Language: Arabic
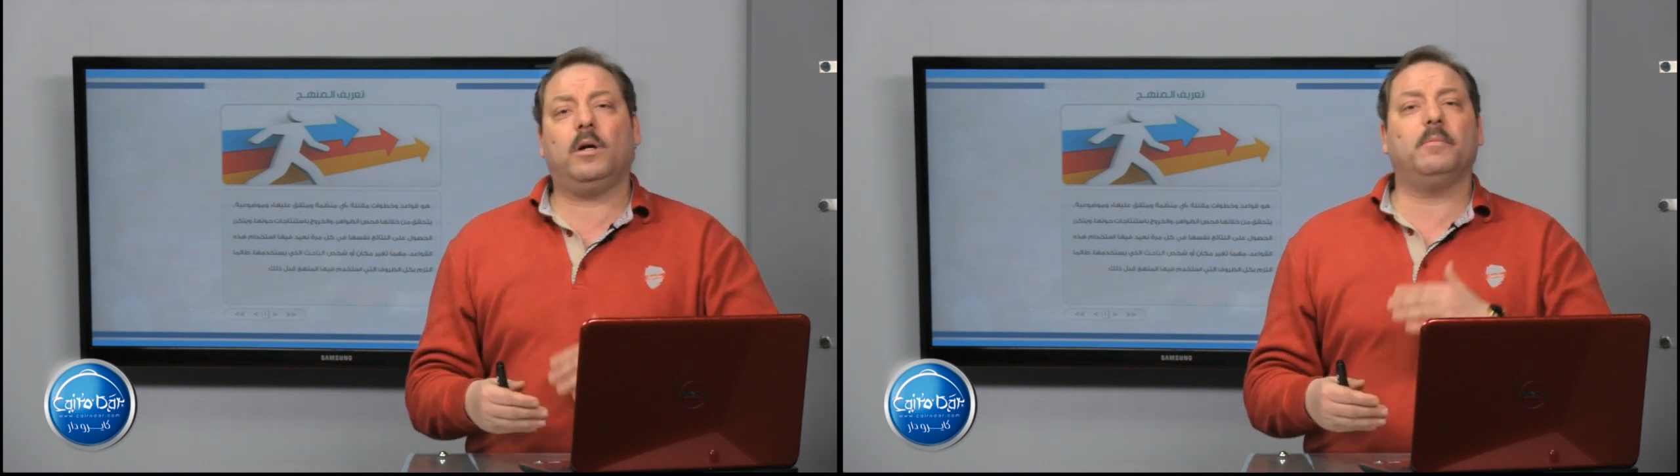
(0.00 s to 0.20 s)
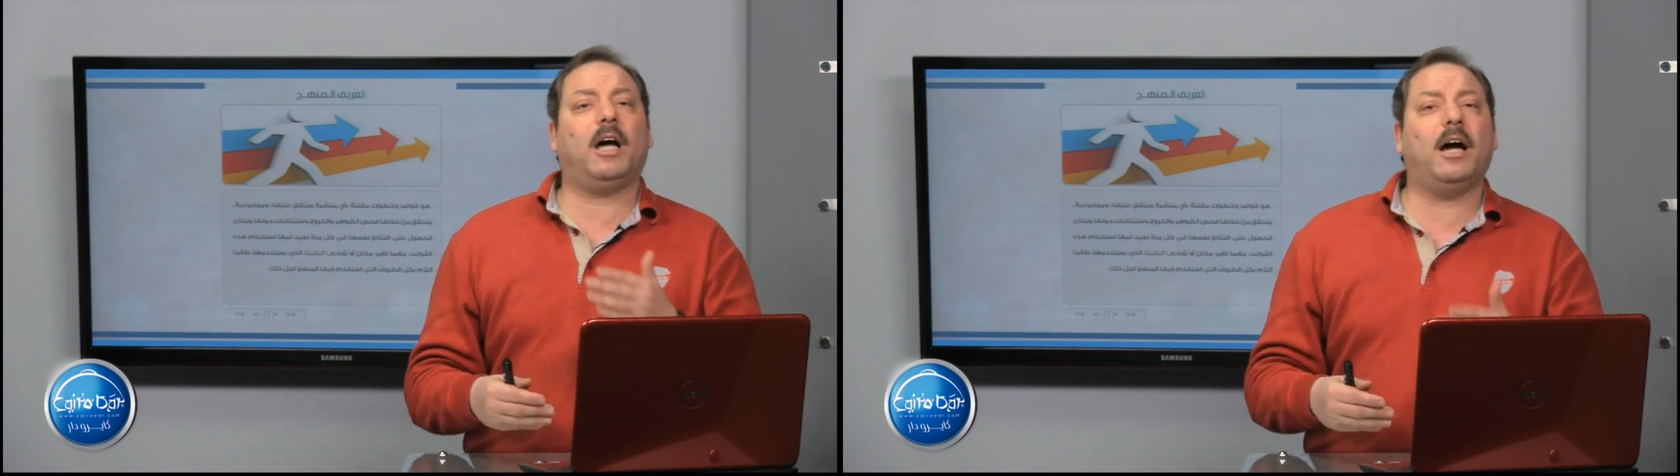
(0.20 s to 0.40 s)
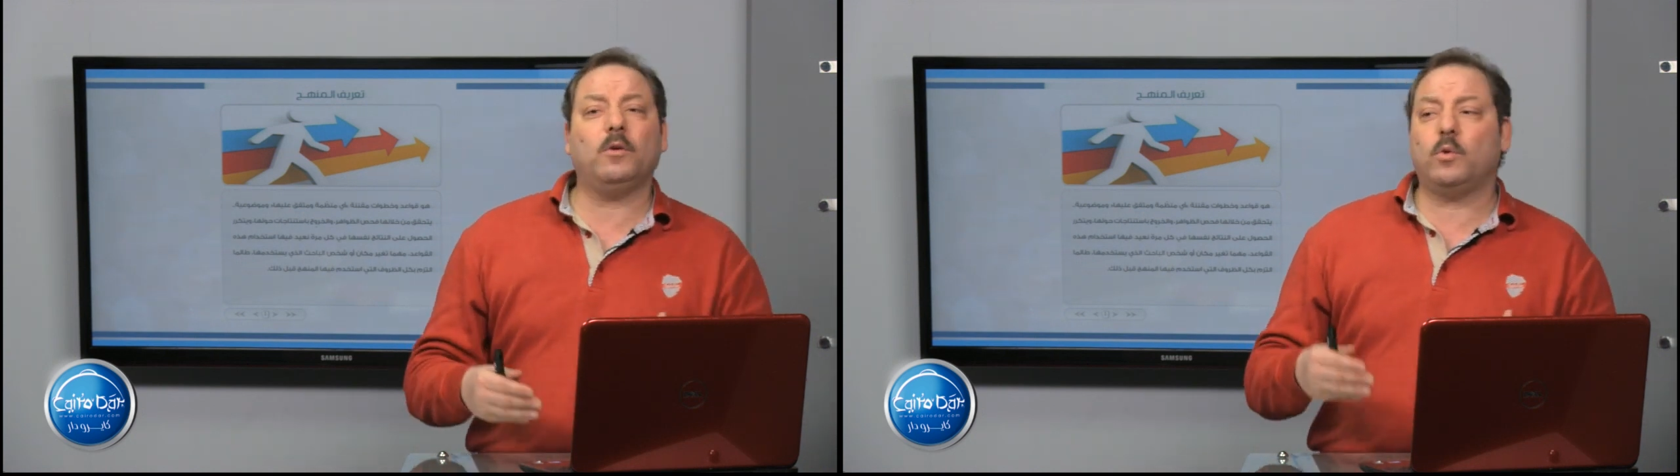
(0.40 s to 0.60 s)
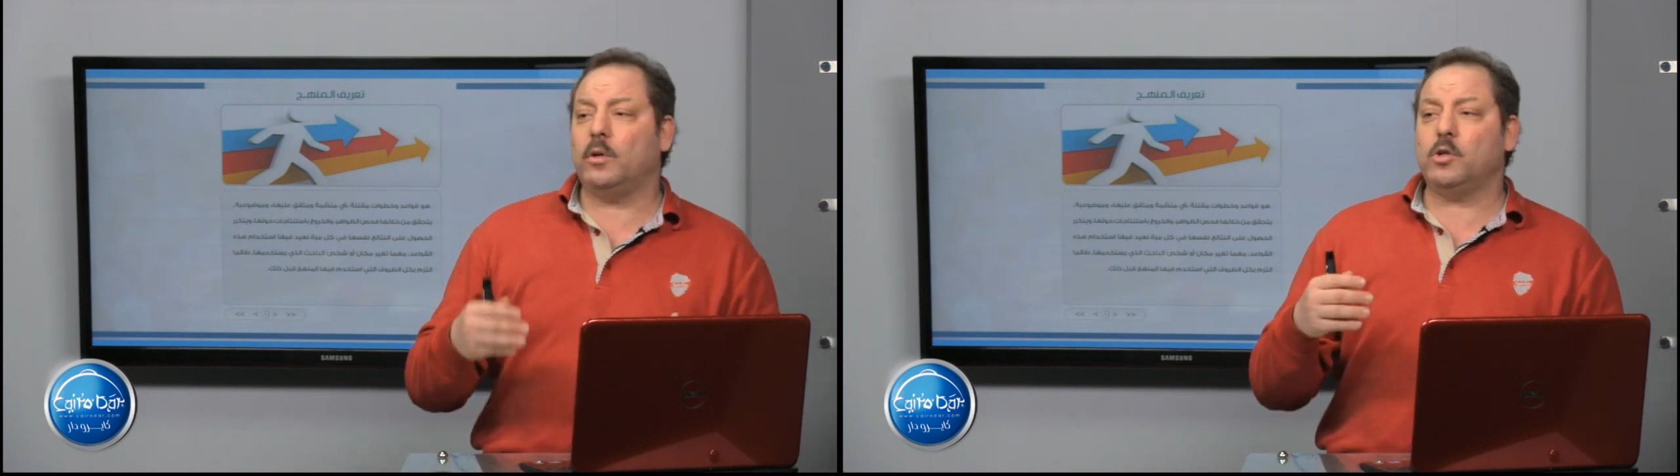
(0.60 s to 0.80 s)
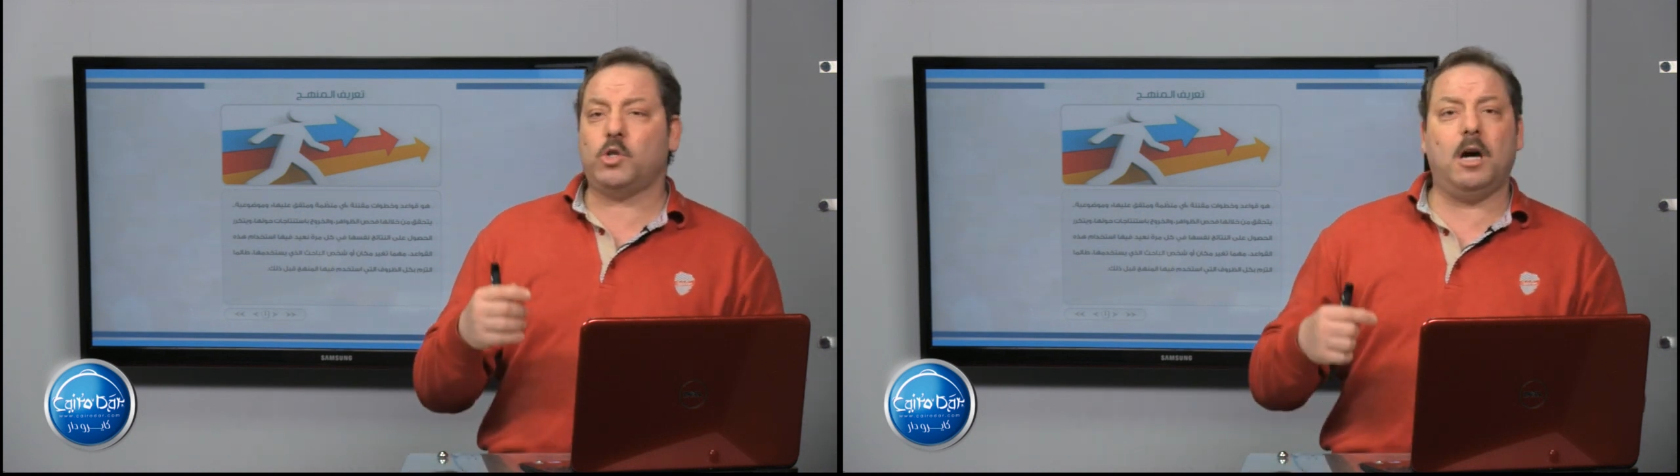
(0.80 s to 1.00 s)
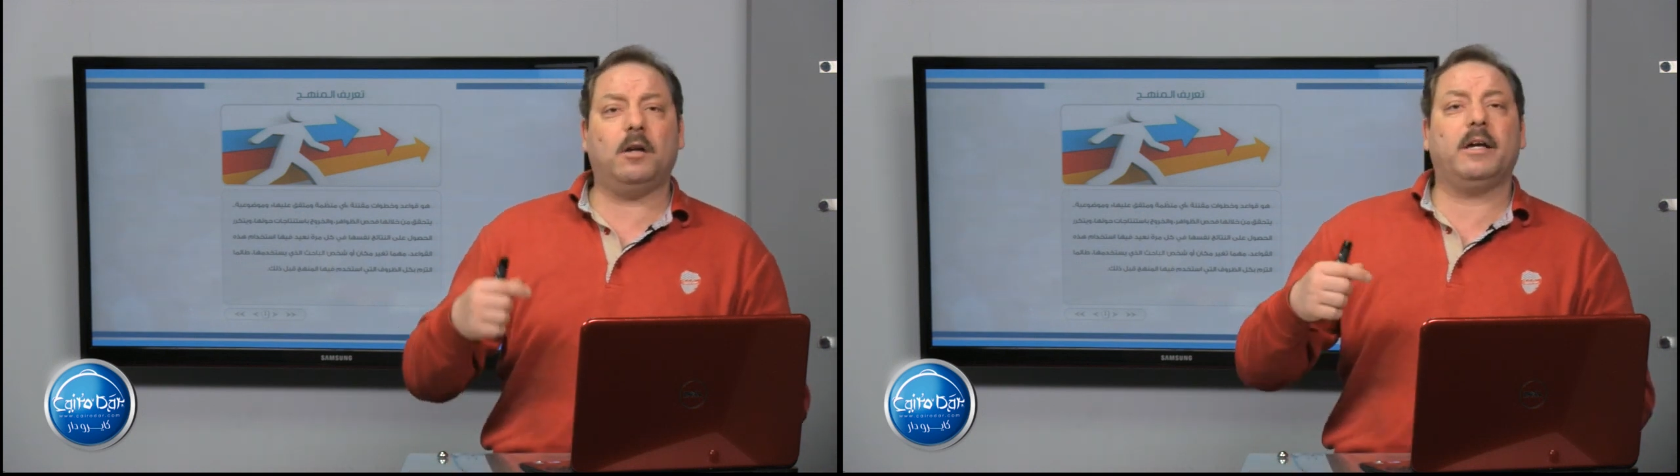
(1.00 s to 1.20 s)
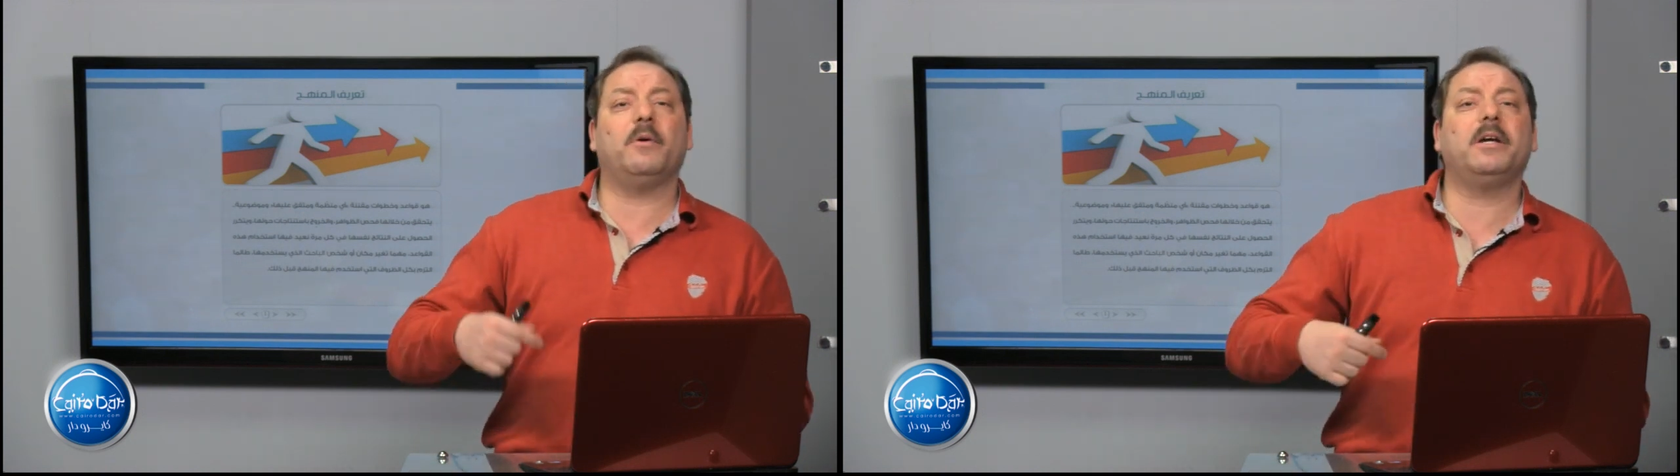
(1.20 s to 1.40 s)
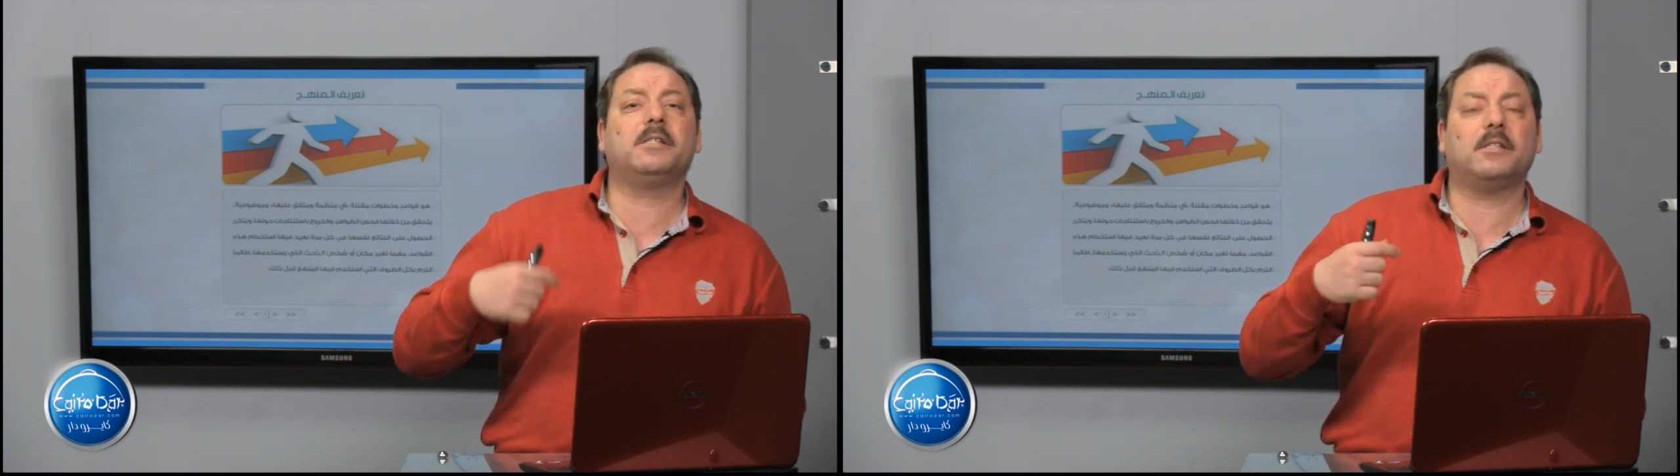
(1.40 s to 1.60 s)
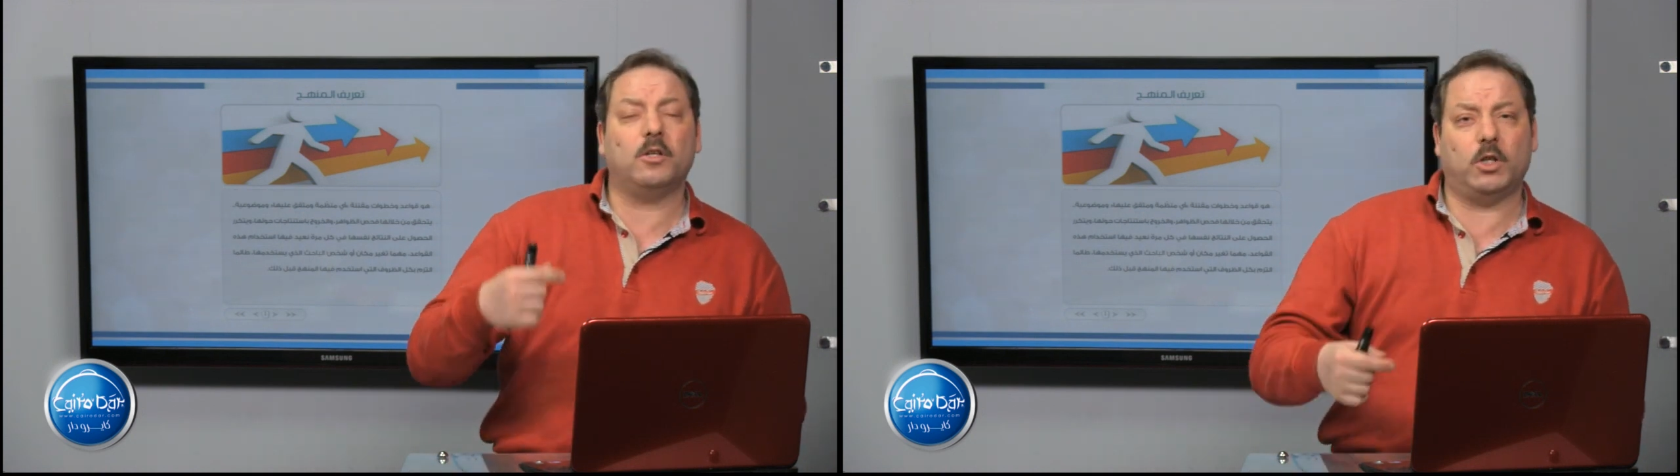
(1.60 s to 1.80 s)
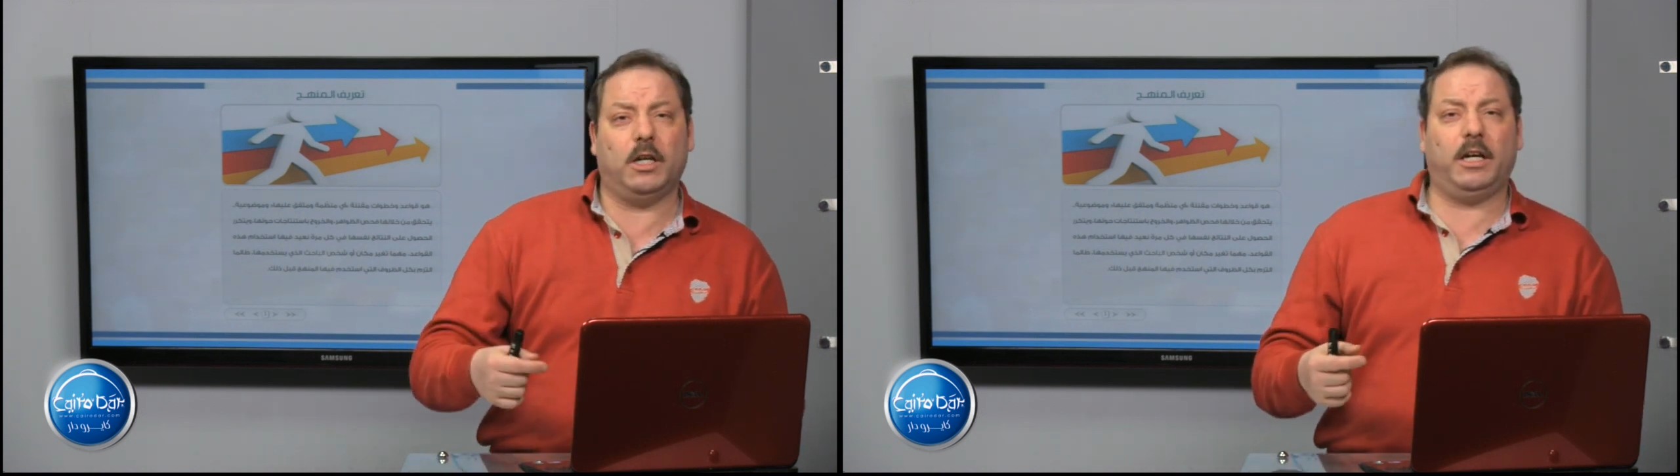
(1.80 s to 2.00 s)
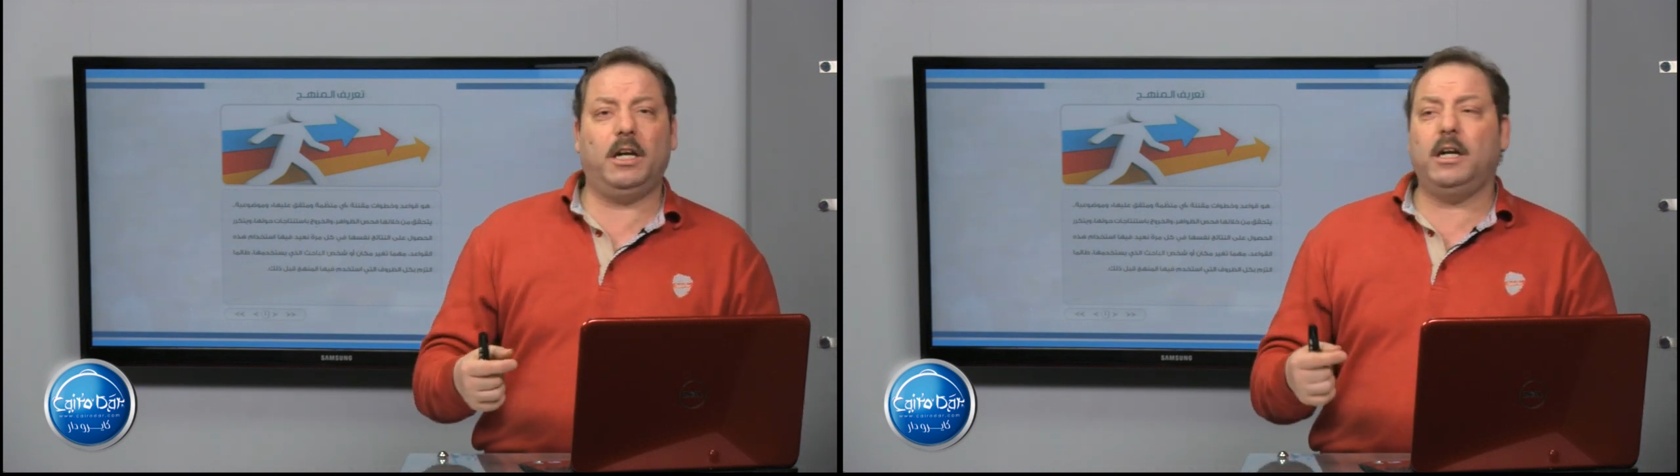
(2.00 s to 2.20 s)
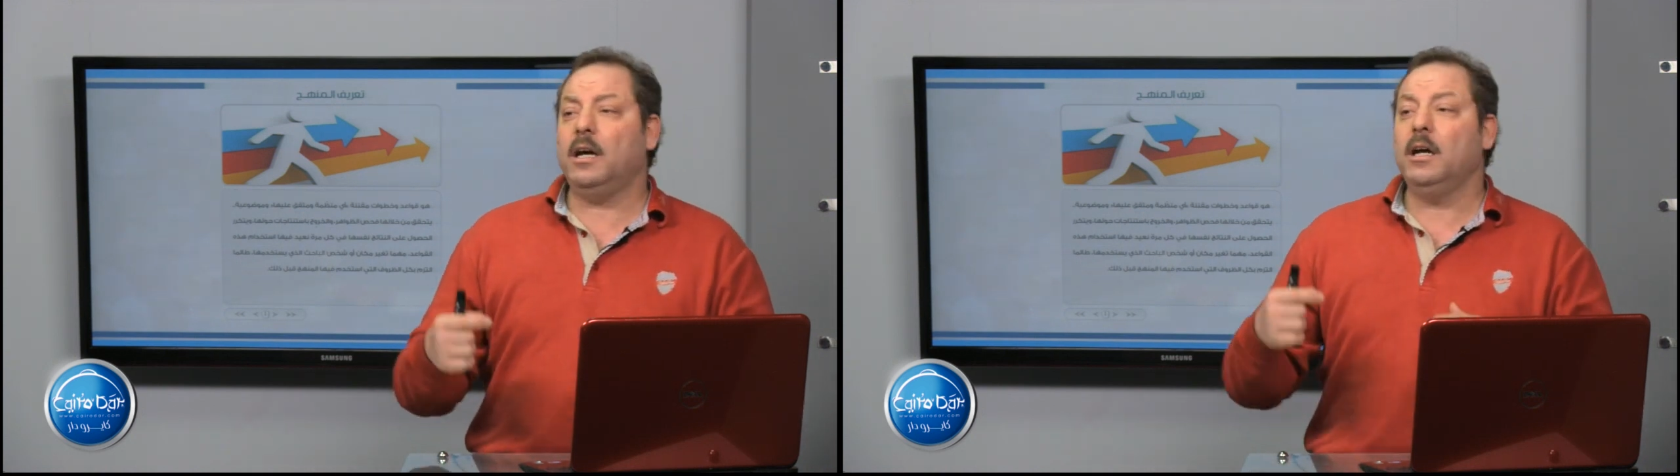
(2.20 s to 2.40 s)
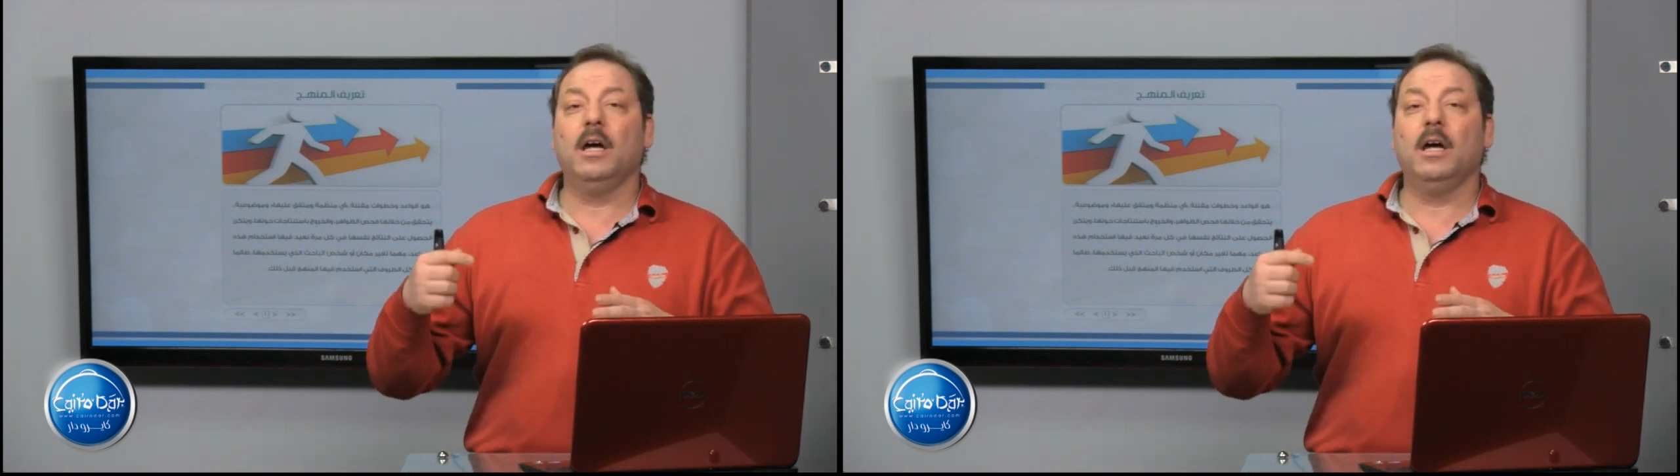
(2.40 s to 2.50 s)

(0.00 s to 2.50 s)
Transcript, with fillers: امتحان كل شهر جوائز تشجيعيه